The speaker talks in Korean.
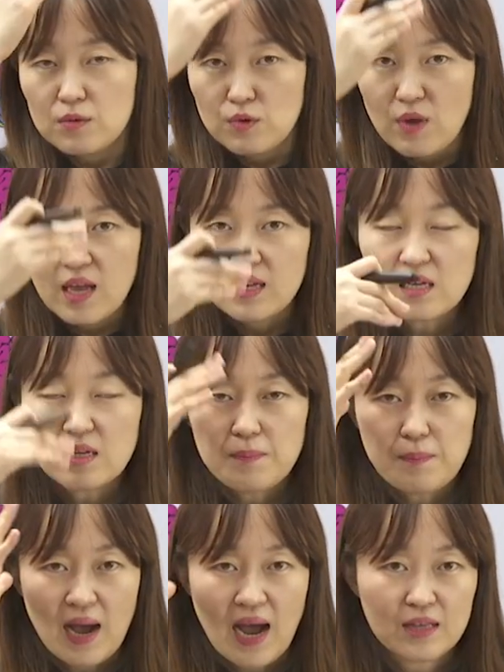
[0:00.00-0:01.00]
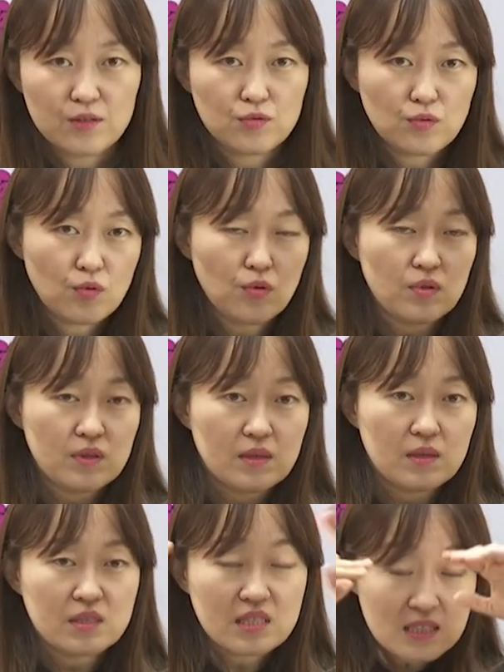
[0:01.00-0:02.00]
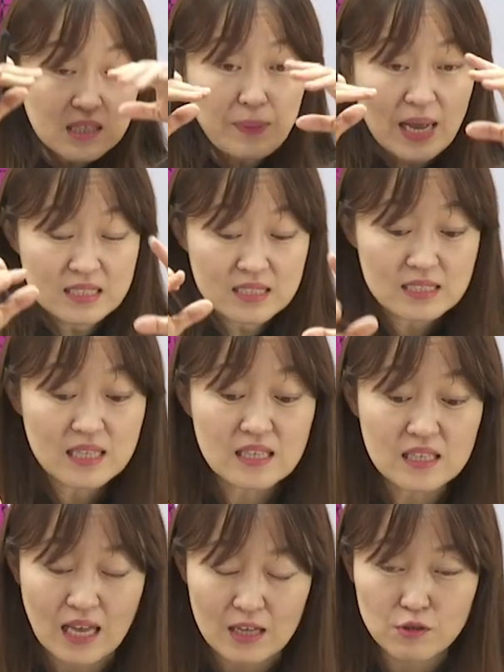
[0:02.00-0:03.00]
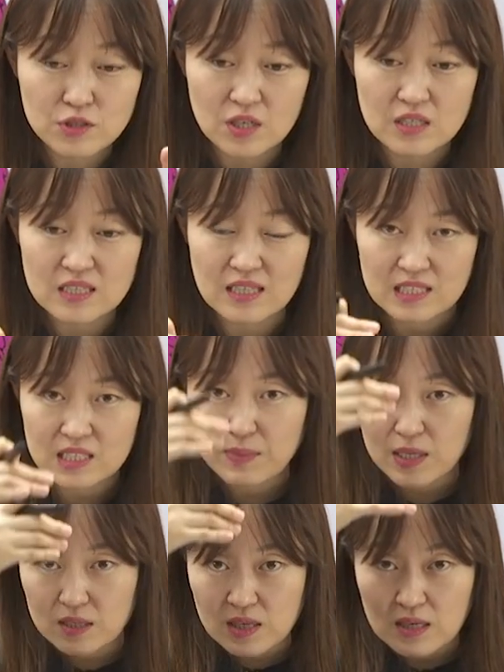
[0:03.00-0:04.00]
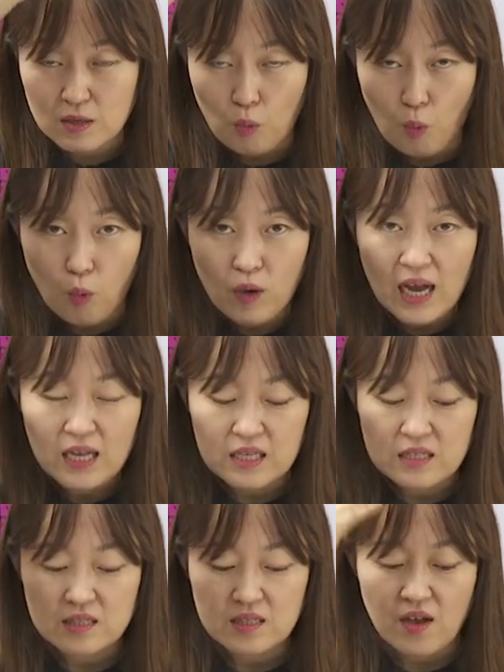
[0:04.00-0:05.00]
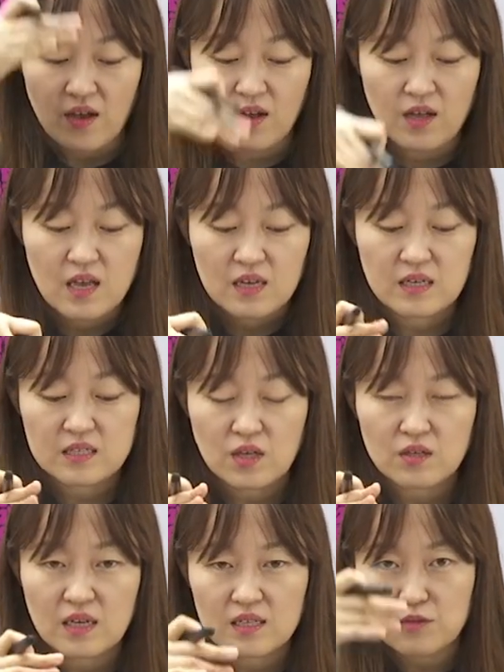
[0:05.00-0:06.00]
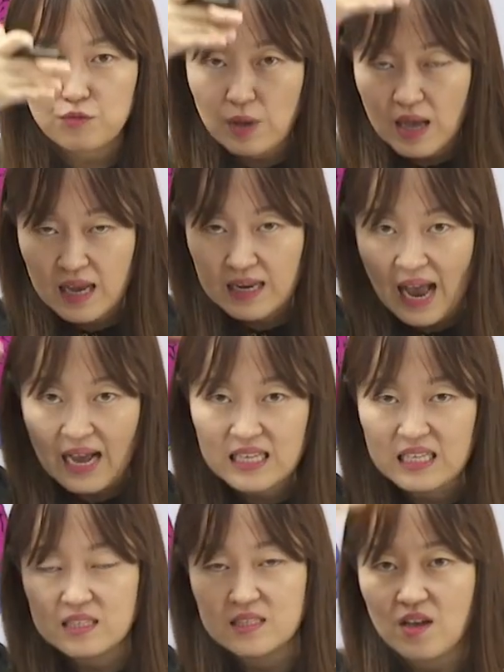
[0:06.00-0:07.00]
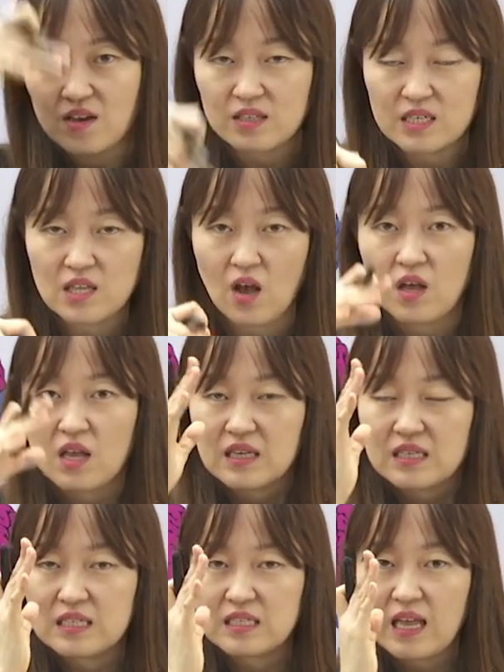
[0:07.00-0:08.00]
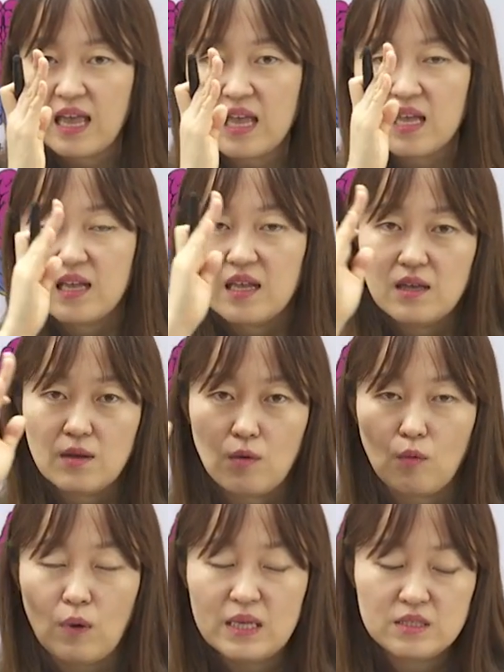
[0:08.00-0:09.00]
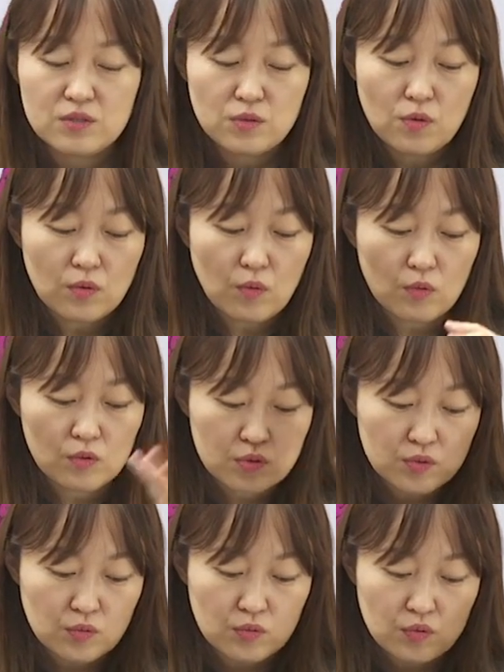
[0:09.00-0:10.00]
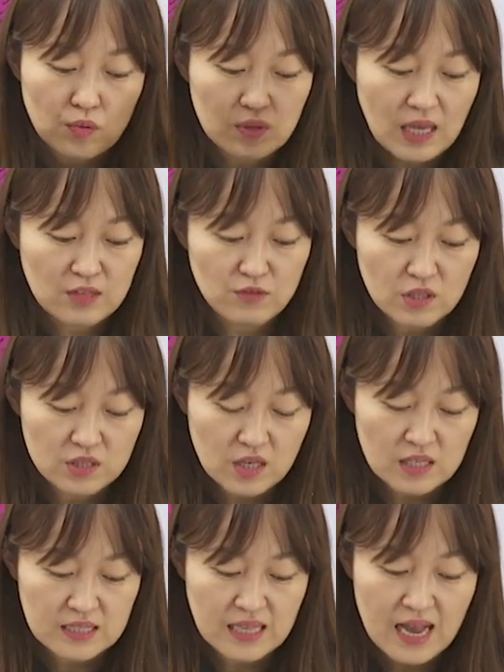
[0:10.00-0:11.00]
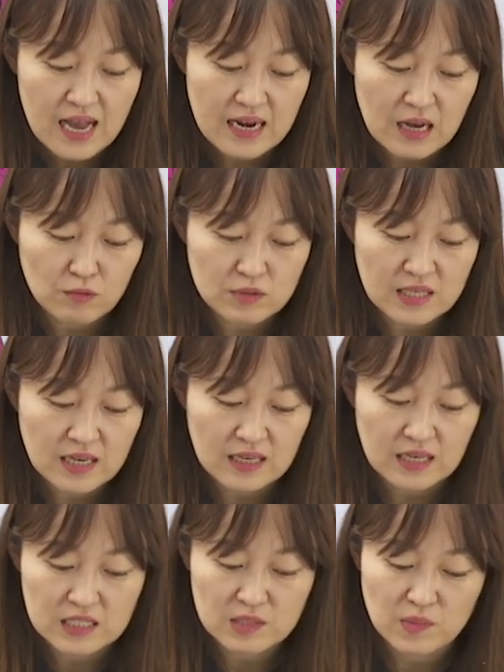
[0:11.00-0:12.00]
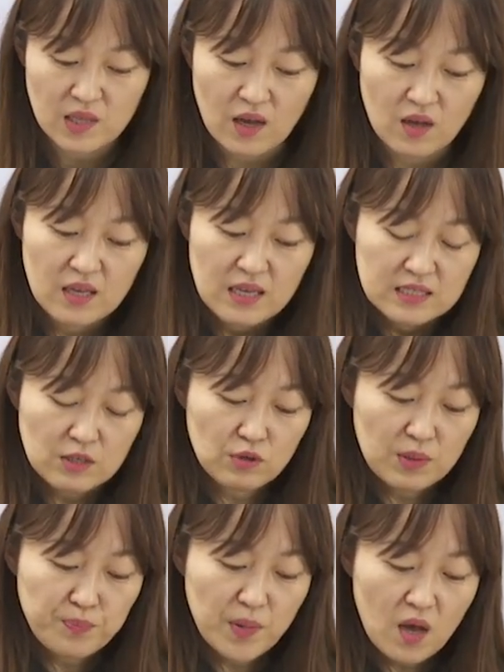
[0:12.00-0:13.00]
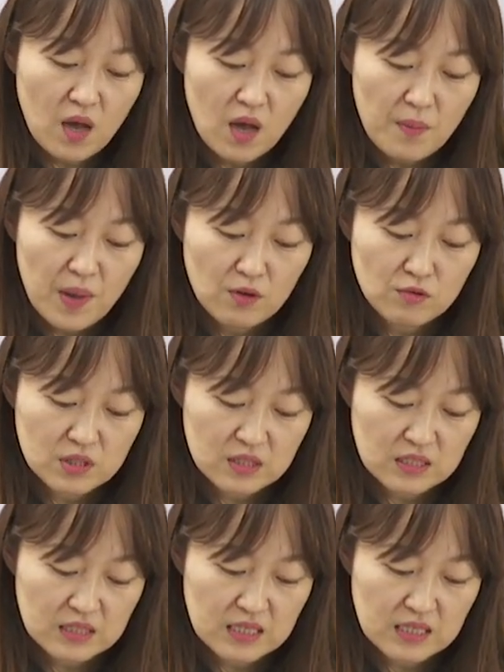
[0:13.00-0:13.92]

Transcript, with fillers: 뇌를 반으로 실제 봤을 때는 나눠져 있진 않지만 이렇게 고랑이 있어요. 그래서 아, 뇌량이 있어요. 그래서 그게 왼쪽, 오른쪽으로 나누어져 있다라고 생각을 하시면 돼요. 자, 우리 뼈 배웠을 울